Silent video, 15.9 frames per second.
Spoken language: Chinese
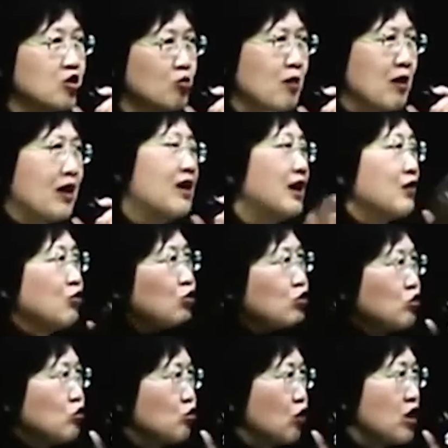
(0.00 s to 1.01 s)
你就把它拿去
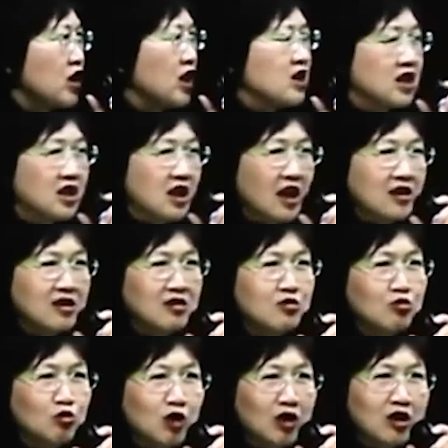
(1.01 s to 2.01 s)
捐给其他社
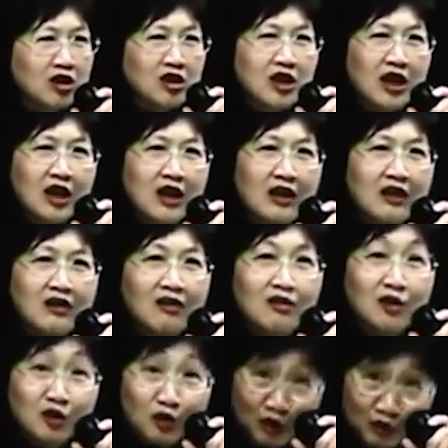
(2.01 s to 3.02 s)
运团体呀，好
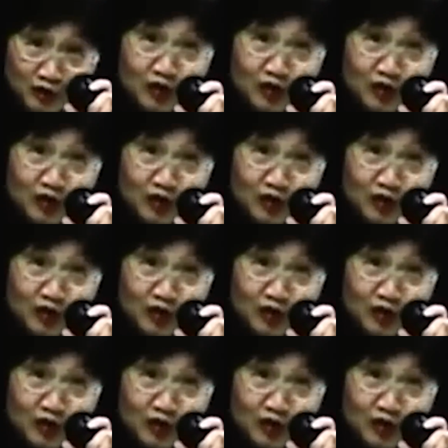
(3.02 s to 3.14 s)
的，